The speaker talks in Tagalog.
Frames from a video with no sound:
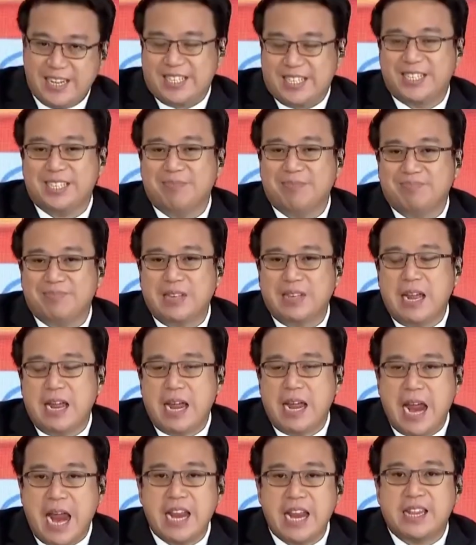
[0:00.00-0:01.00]
years.
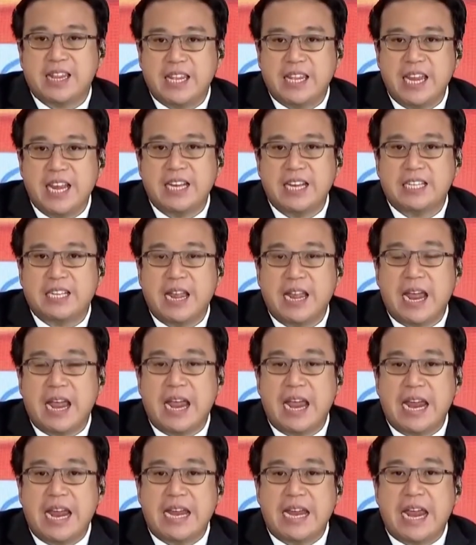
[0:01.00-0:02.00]
Eight years
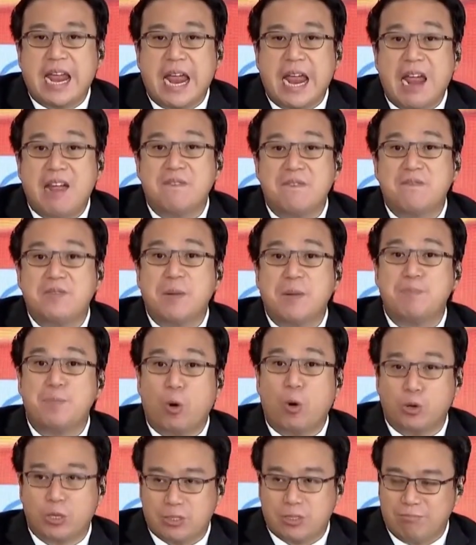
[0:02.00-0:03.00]
in every
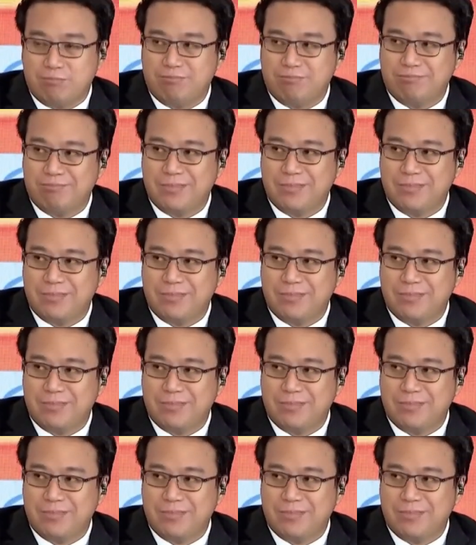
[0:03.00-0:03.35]
post.